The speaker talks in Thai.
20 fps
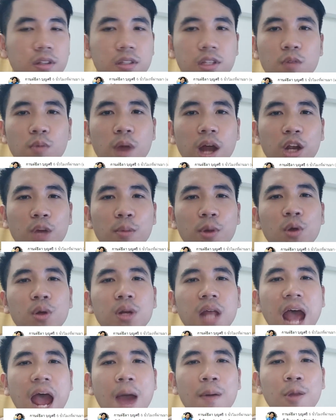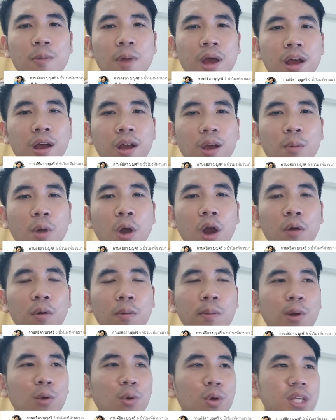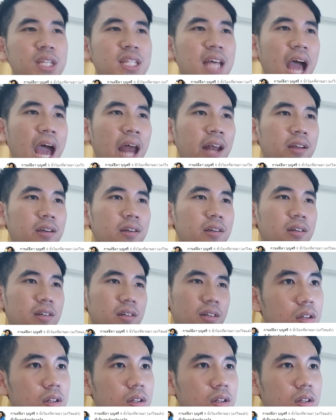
จังหวัดก็ไม่ต้องถามแล้วมั้งก็บอกแล้วว่าเป็นคนอีสานเออ